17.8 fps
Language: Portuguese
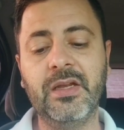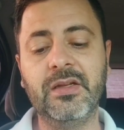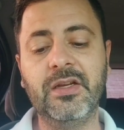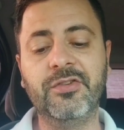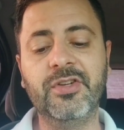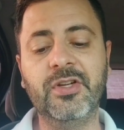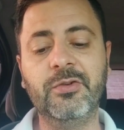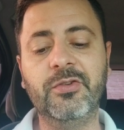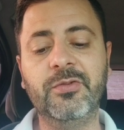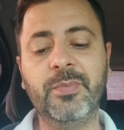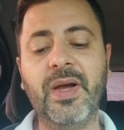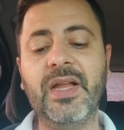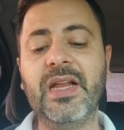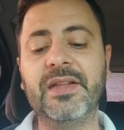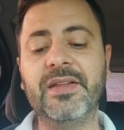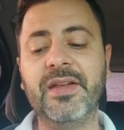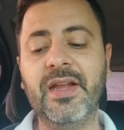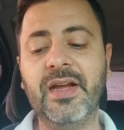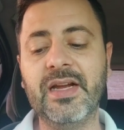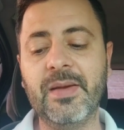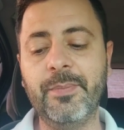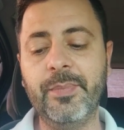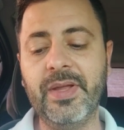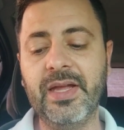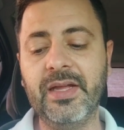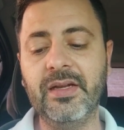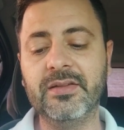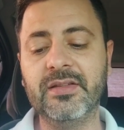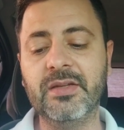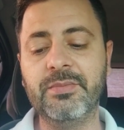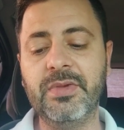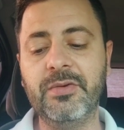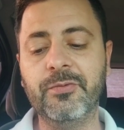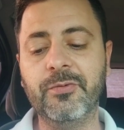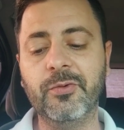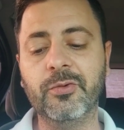deixando espalhada na capela,
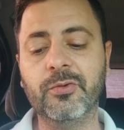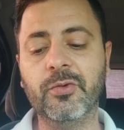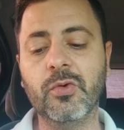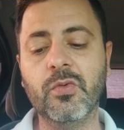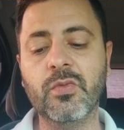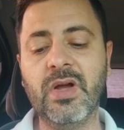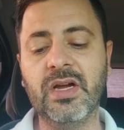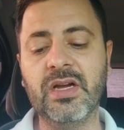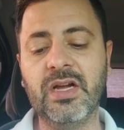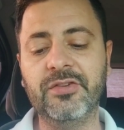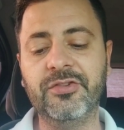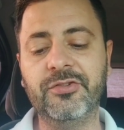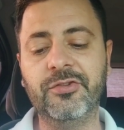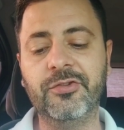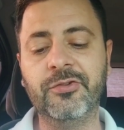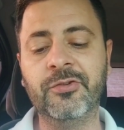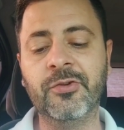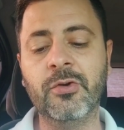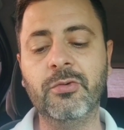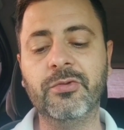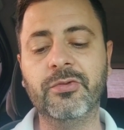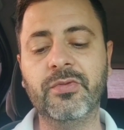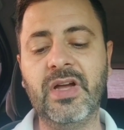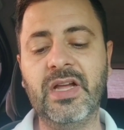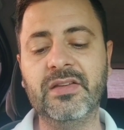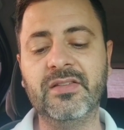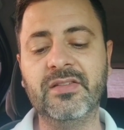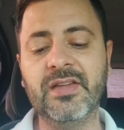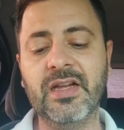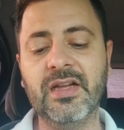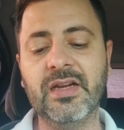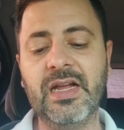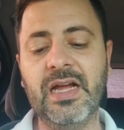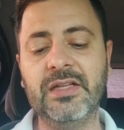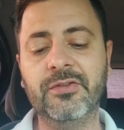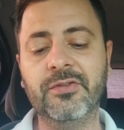também furtou uma caixa de som, os vasos
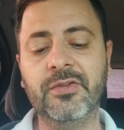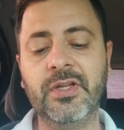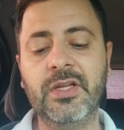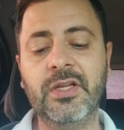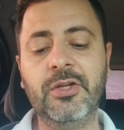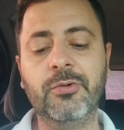sagrados